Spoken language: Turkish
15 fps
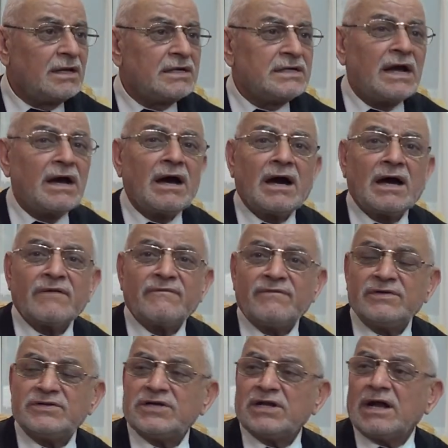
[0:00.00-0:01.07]
R
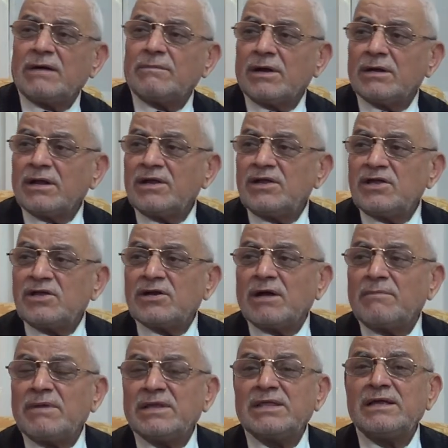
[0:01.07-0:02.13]
harfi Cenab-ı Allah'ın iki
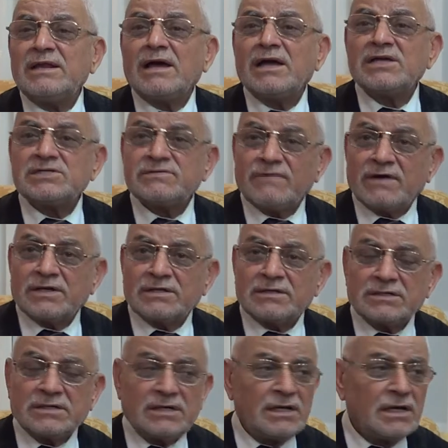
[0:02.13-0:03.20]
rahmet ilahisi
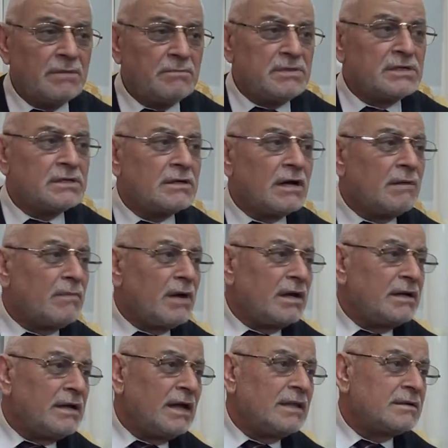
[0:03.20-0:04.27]
vardır. Biri
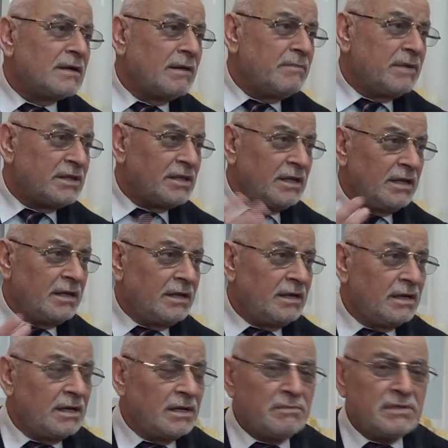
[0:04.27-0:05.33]
rahmaniyet rahmeti,
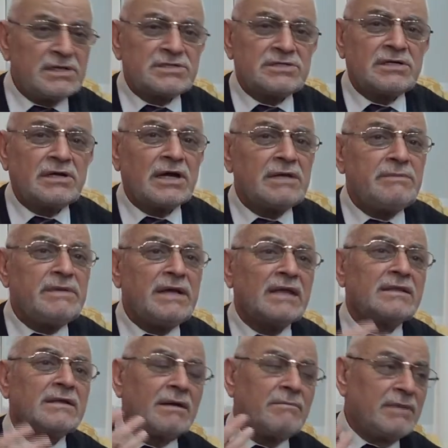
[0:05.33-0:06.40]
birisi
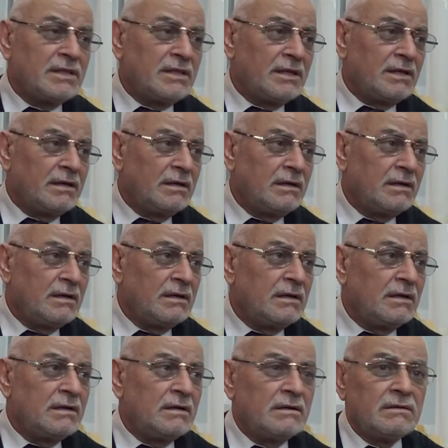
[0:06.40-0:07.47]
rahimiyet rahmeti.
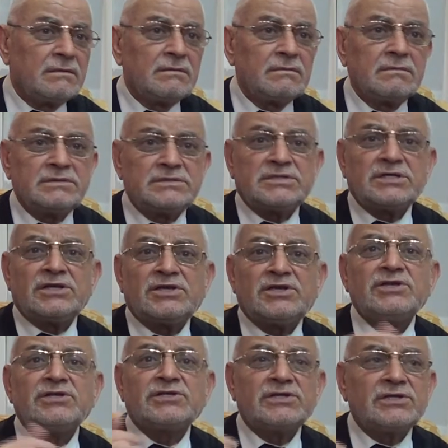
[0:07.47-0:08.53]

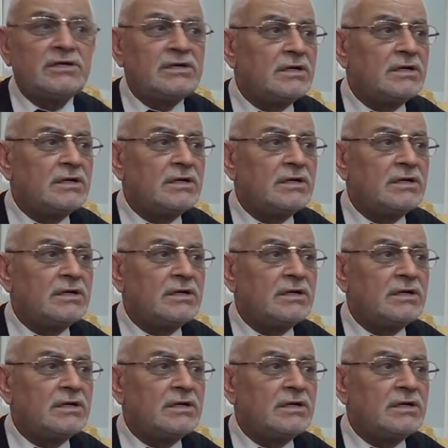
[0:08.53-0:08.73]
Zikir.